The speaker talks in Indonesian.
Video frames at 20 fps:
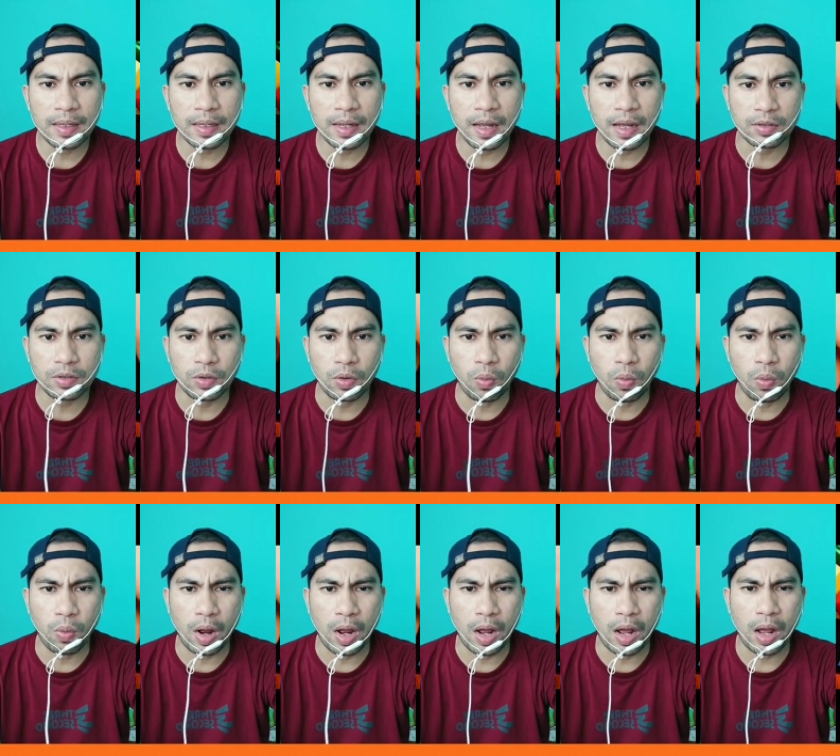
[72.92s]
guys.
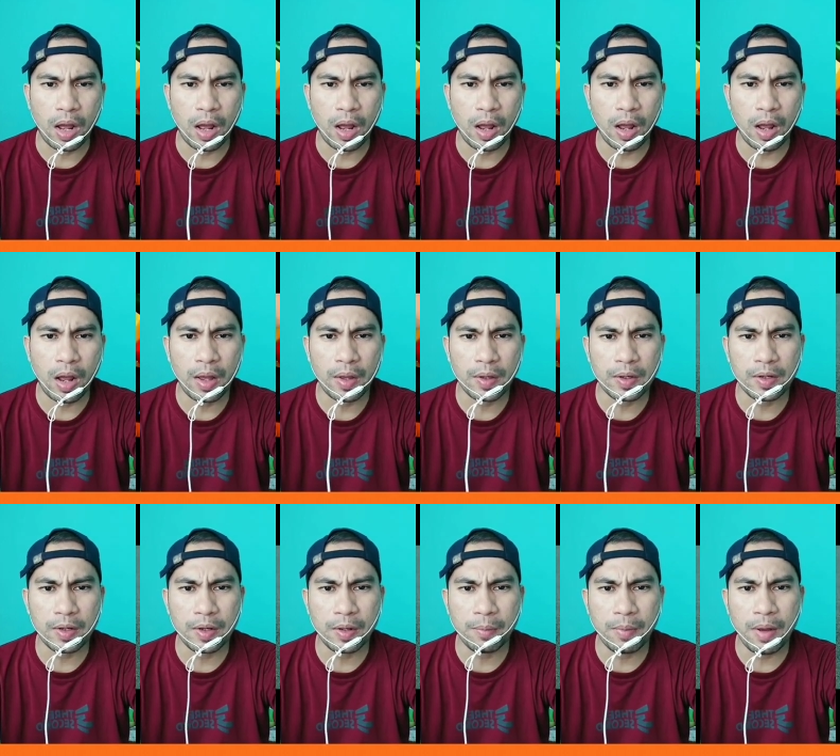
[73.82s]
Wah,
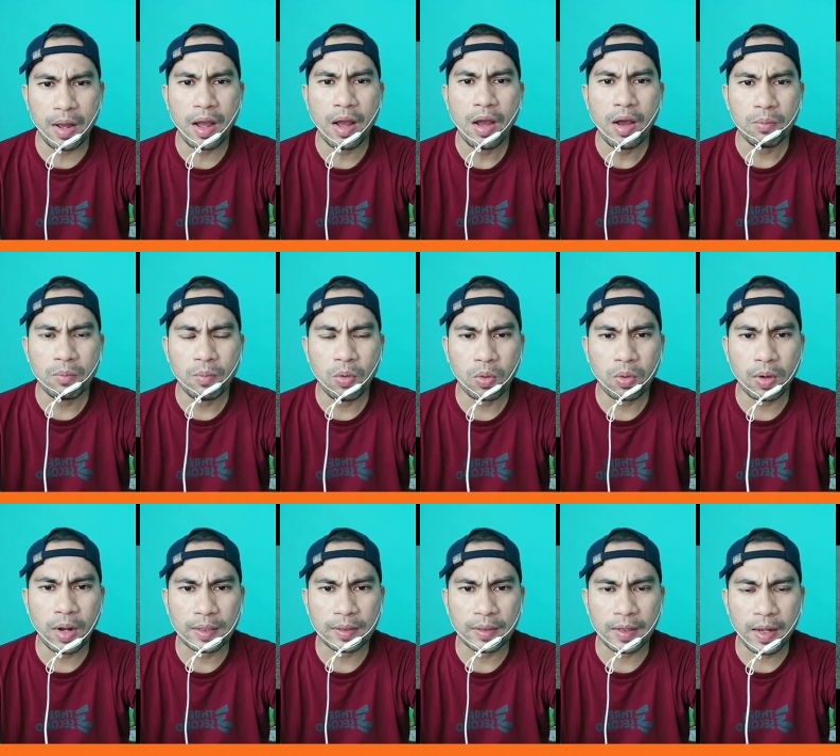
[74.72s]
ini mah
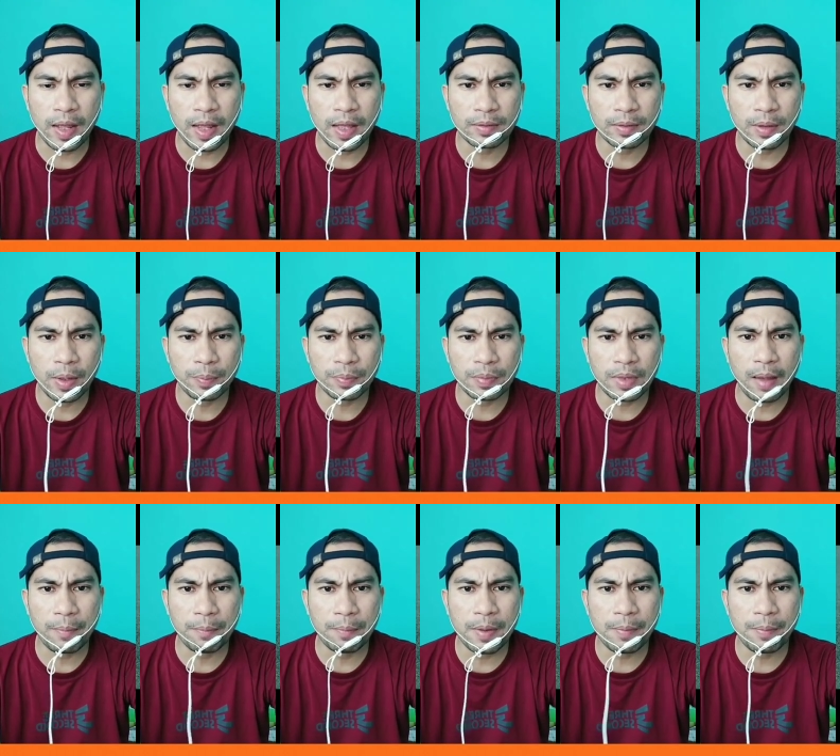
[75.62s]
bukan kreatif
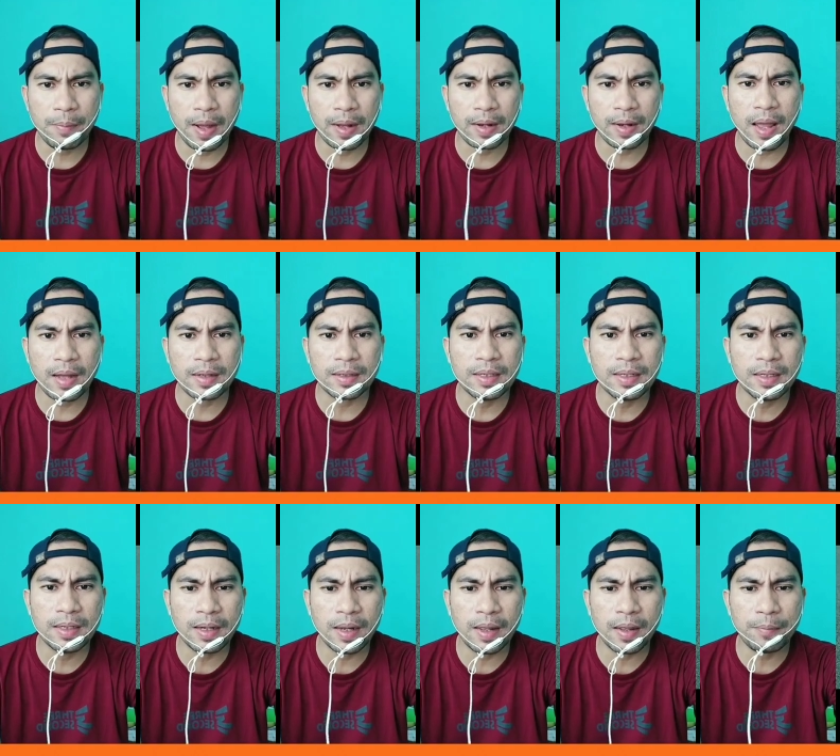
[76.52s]
tapi malah
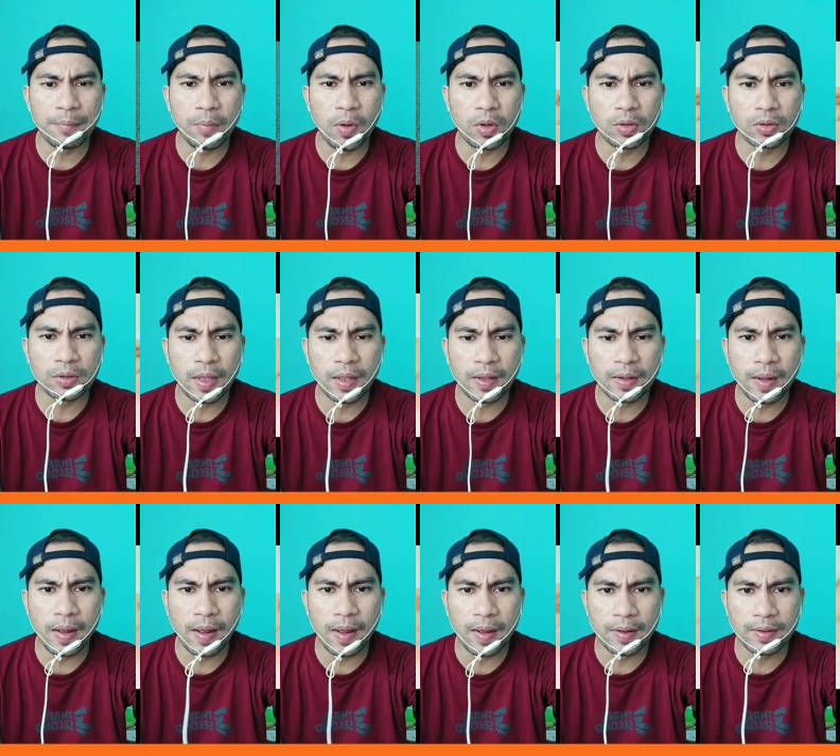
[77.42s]

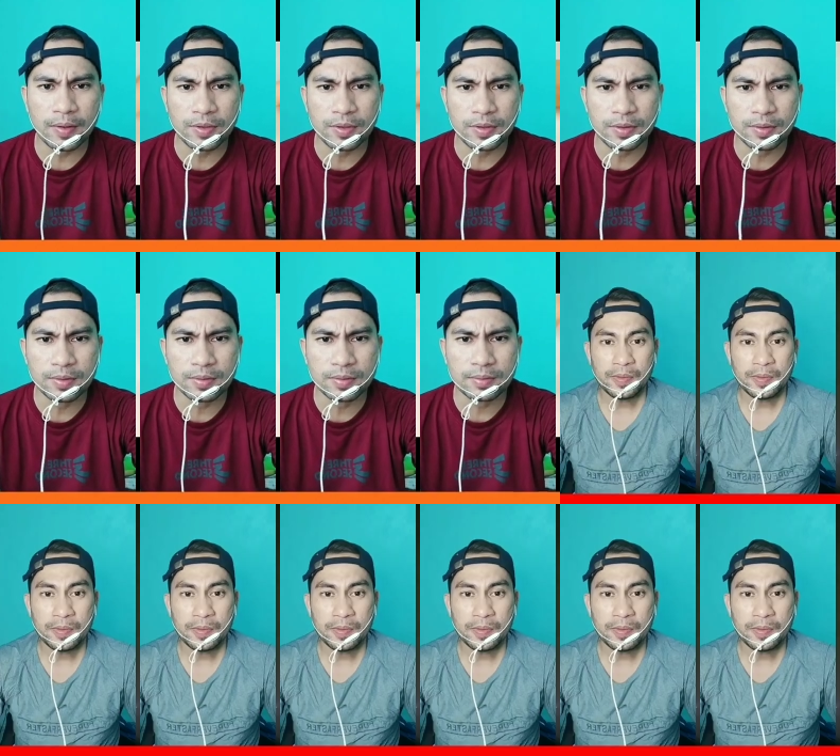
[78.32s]
ngerepotin guys.